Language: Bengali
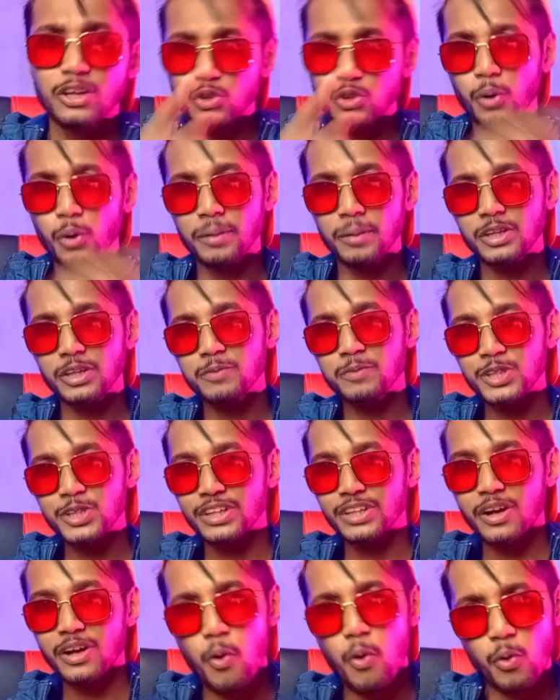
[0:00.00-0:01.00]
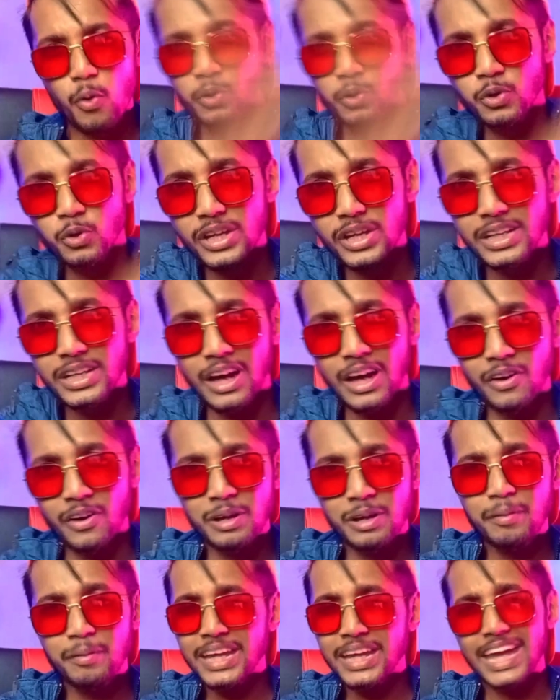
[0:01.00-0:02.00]
তোমরা তো ভিডিও দেখো অন্যই কারণে
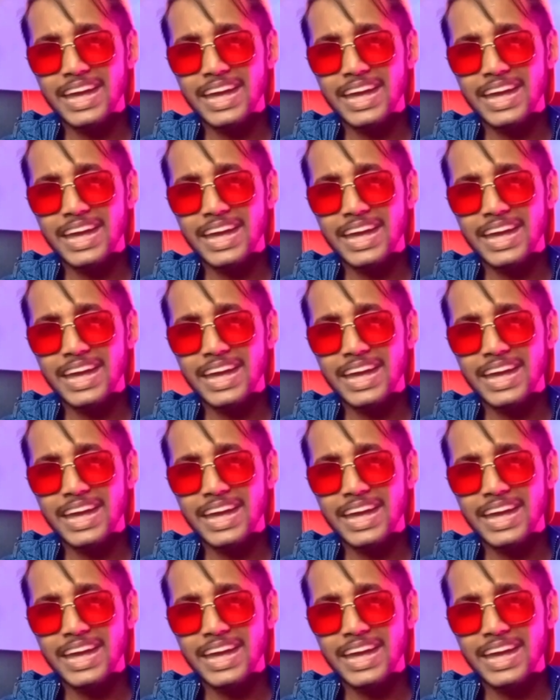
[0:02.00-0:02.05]
মানে